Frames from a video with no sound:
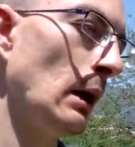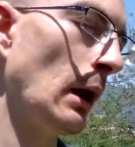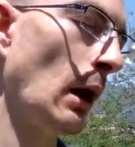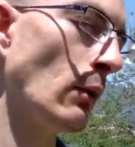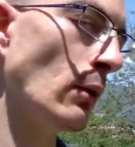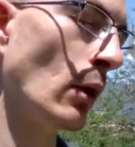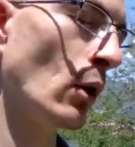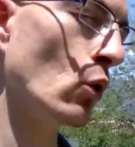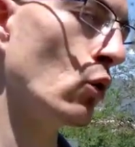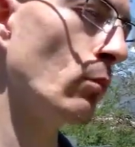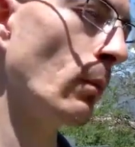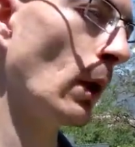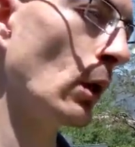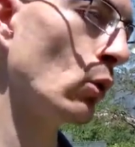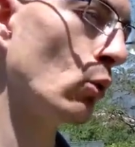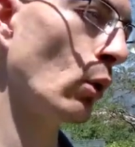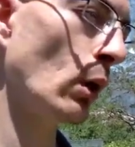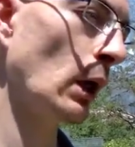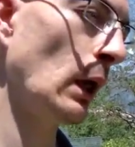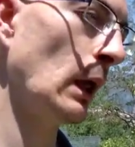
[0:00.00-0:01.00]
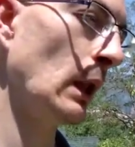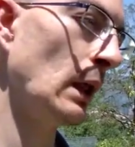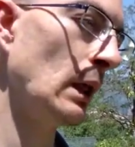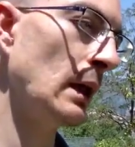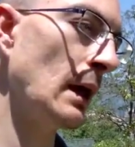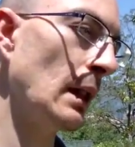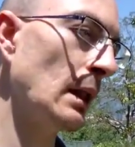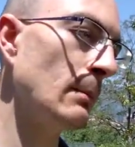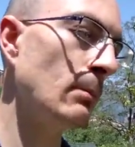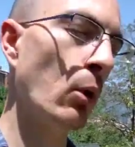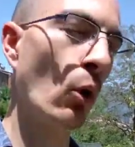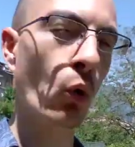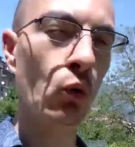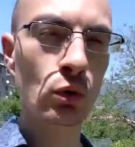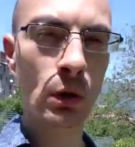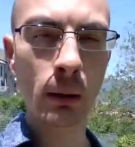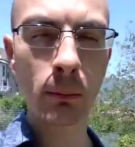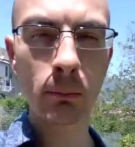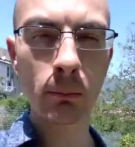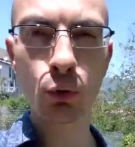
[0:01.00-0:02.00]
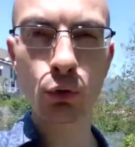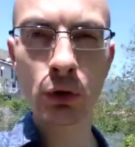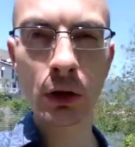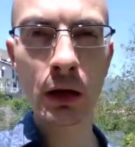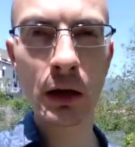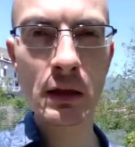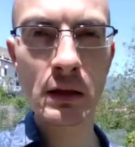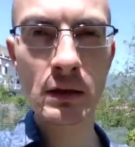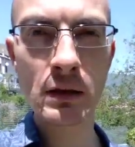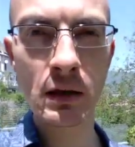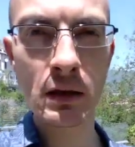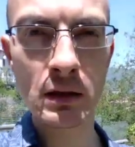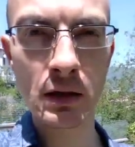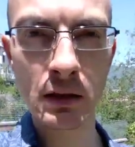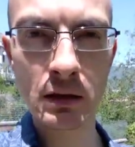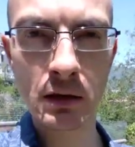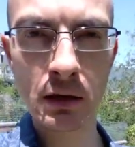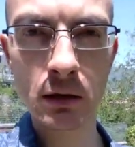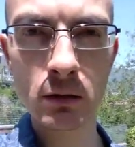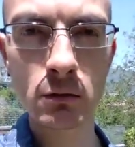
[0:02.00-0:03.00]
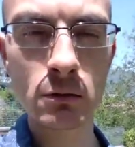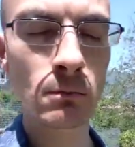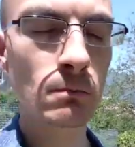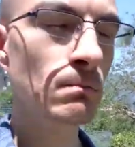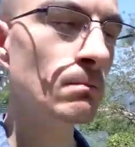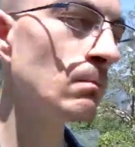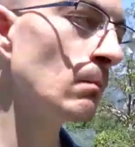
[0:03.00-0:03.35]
è un argomento che richiede poco tempo nell'essere trattato.